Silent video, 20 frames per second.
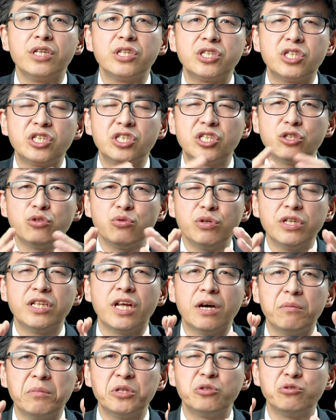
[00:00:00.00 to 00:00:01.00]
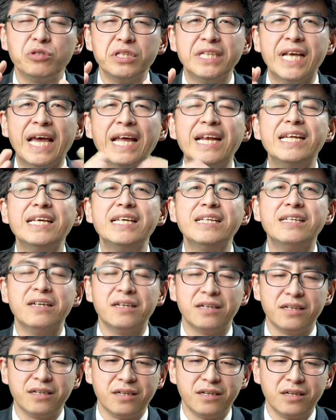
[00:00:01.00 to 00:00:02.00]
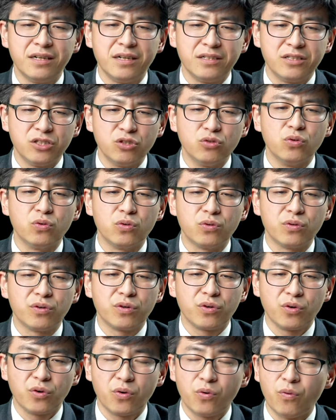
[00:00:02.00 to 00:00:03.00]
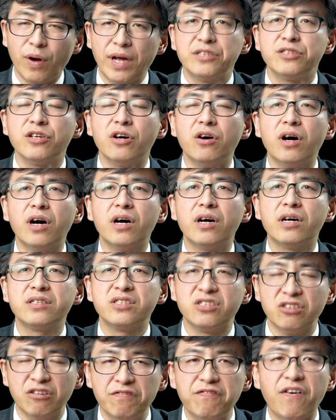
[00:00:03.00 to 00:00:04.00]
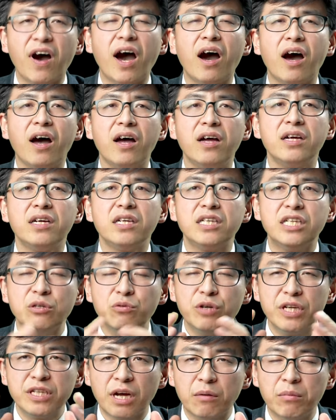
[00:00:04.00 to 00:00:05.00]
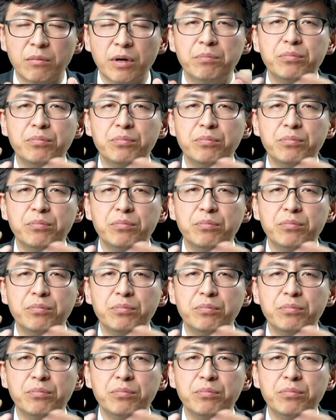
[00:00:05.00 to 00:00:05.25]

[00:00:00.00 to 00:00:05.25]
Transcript: 这是对他们最严厉的这种管教哈责罚，因为他们